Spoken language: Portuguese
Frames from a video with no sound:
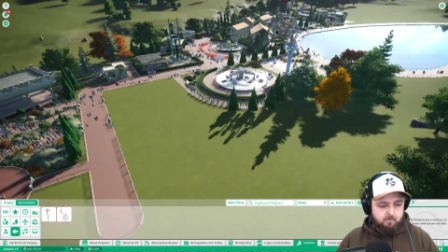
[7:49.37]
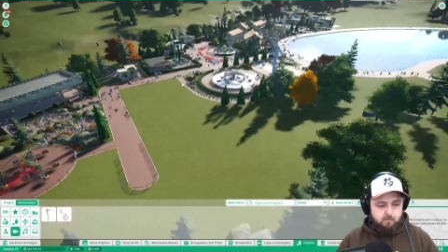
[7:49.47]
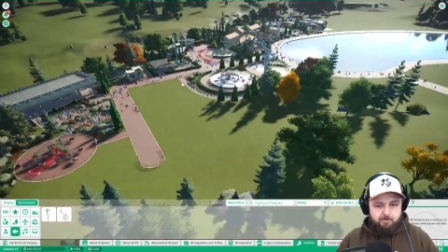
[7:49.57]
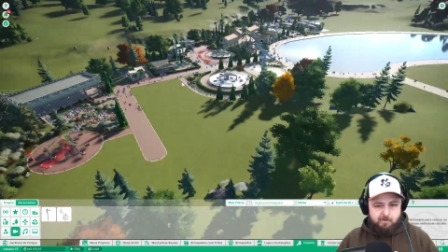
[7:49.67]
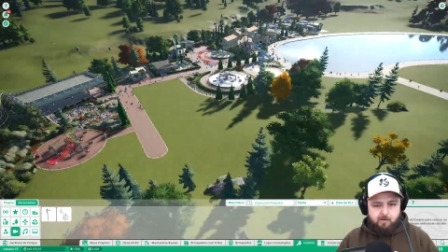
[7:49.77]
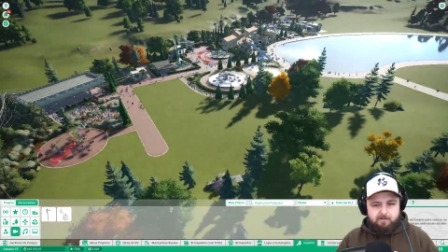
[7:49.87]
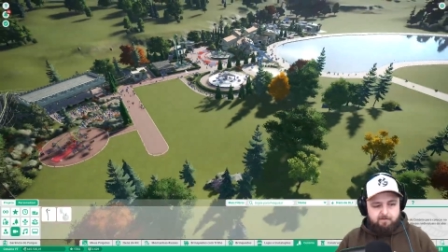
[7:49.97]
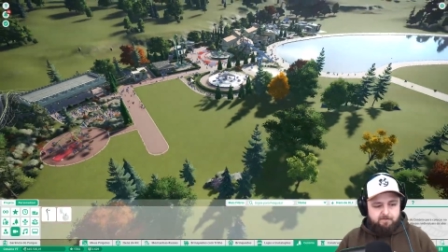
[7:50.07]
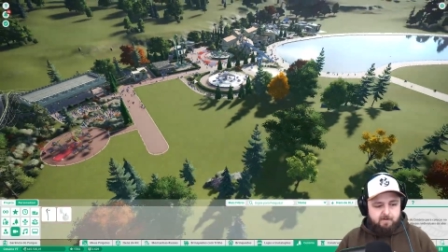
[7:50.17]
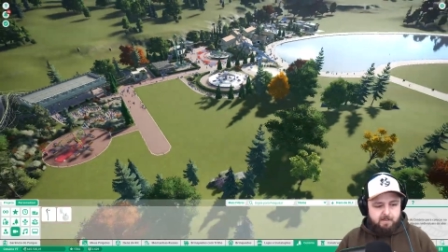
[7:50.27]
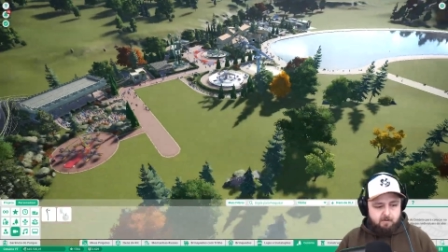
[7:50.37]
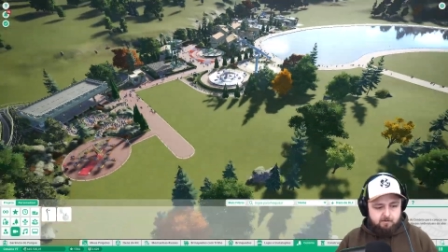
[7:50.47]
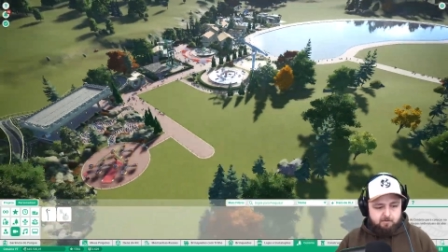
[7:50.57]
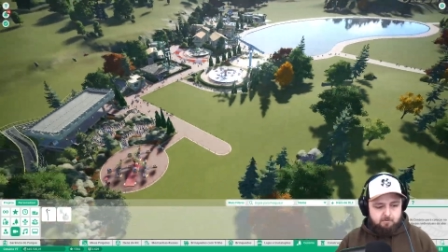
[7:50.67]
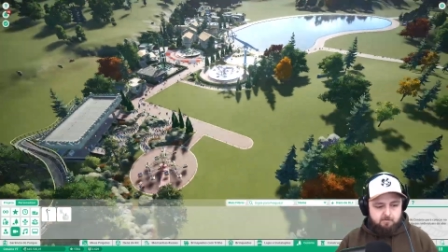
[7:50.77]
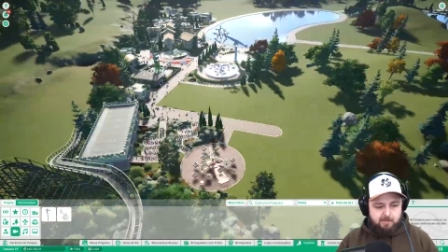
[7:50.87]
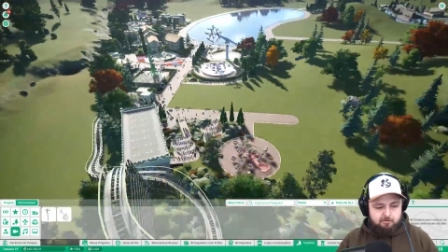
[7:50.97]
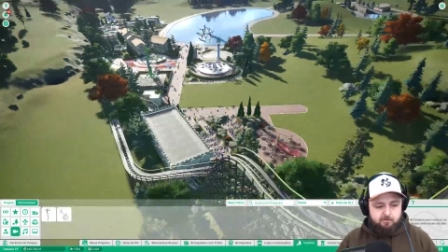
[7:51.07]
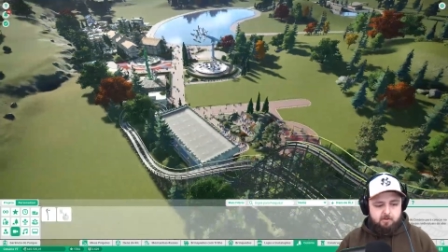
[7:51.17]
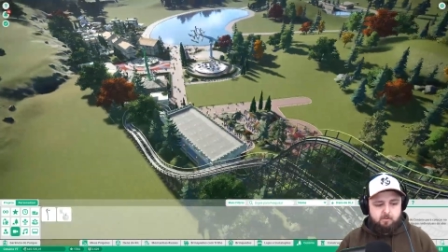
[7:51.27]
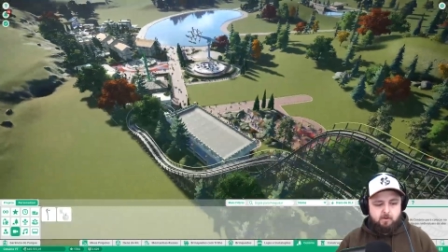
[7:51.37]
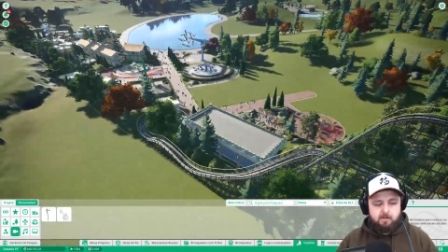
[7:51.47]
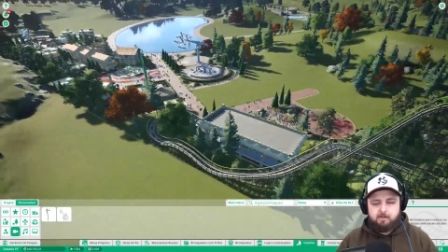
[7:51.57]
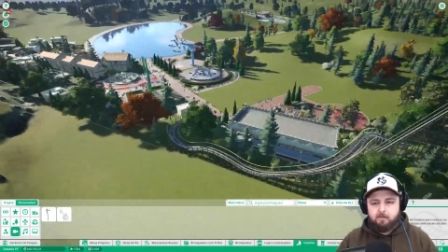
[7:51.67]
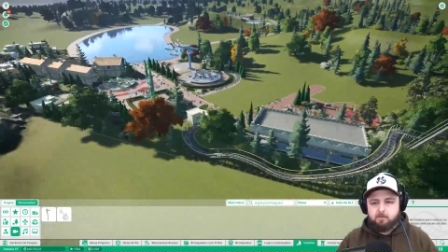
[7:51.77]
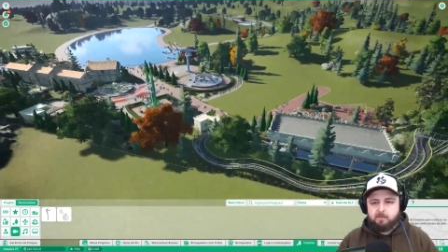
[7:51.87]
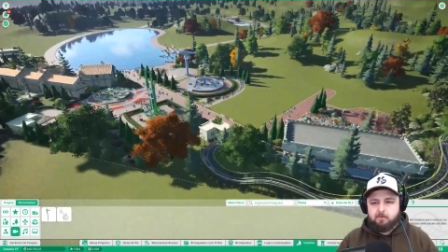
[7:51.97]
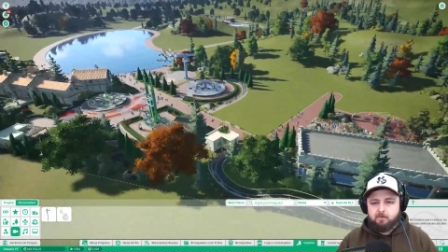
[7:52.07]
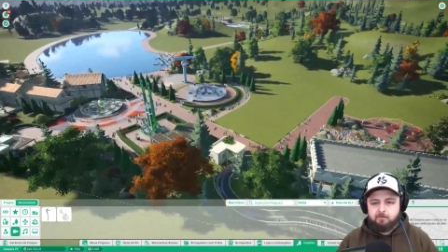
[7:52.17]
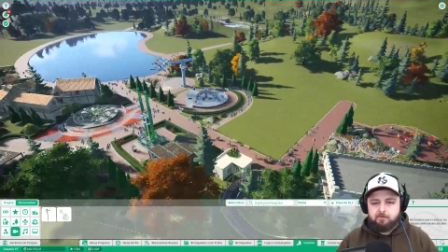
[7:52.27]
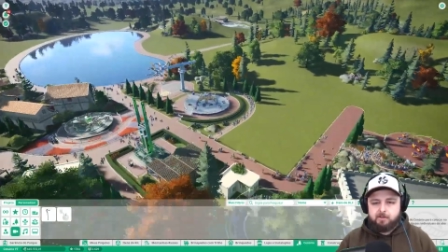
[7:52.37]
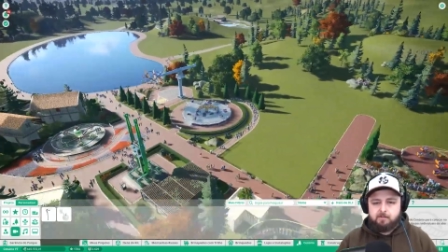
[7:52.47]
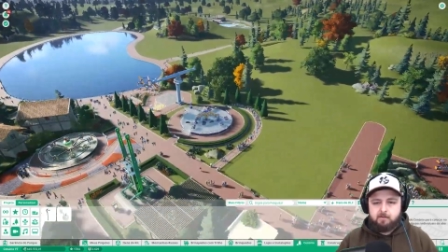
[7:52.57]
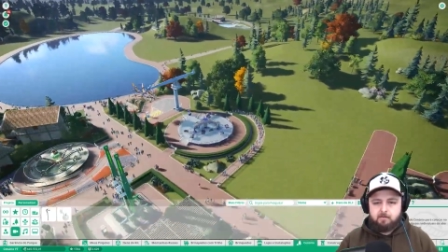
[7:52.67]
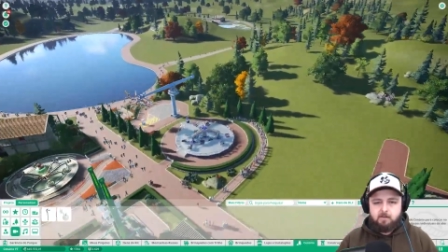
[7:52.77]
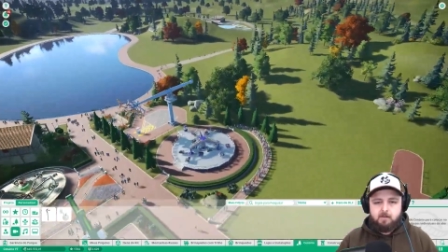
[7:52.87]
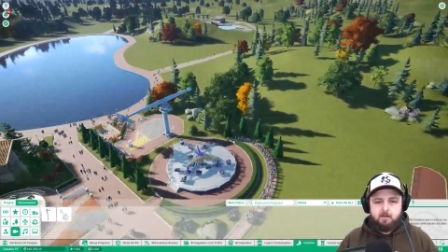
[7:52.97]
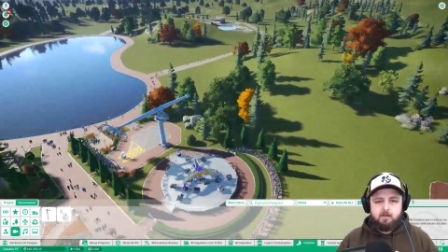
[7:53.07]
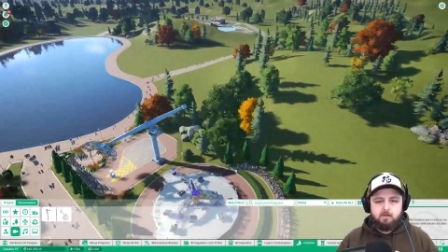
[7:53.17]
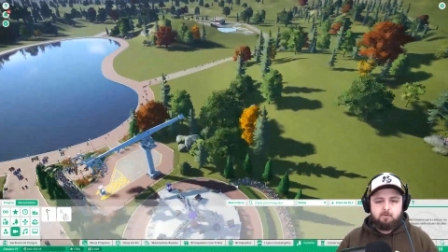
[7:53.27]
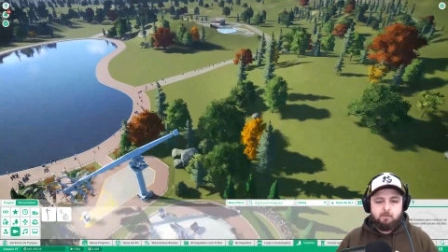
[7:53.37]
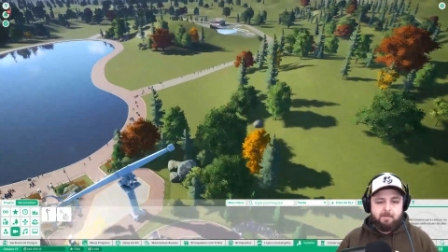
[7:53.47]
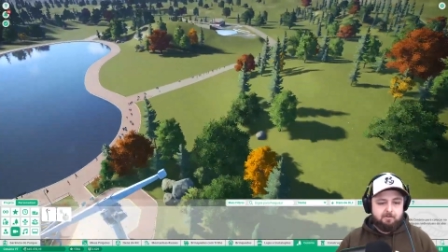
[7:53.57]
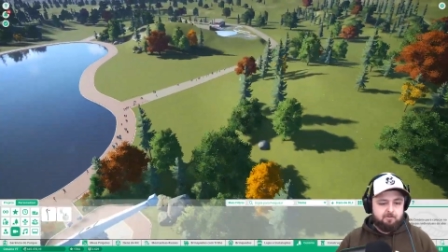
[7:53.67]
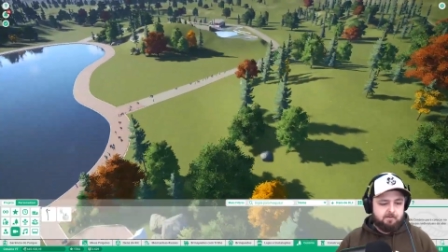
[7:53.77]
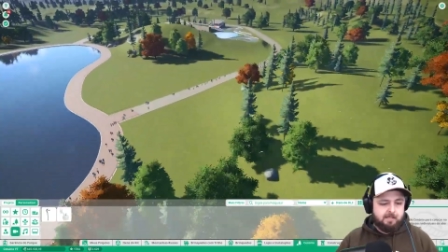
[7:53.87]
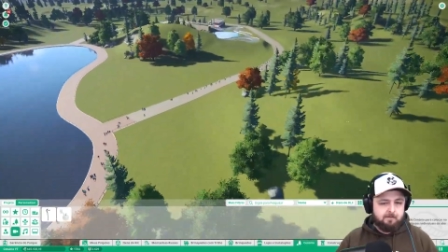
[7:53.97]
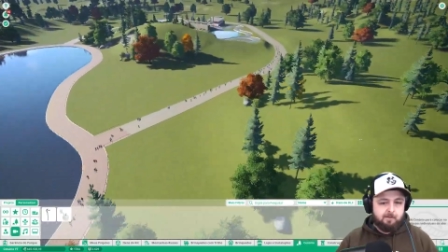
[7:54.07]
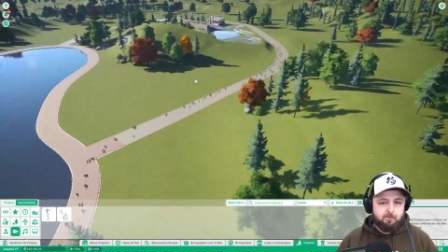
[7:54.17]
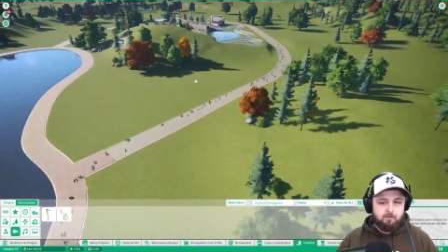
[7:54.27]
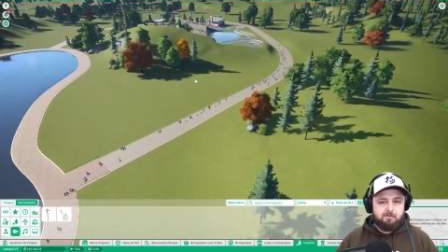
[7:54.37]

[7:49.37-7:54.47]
Hoje é quarta-feira, são 7h41 da noite, né? Então eu tô bem adiantado. Então tudo que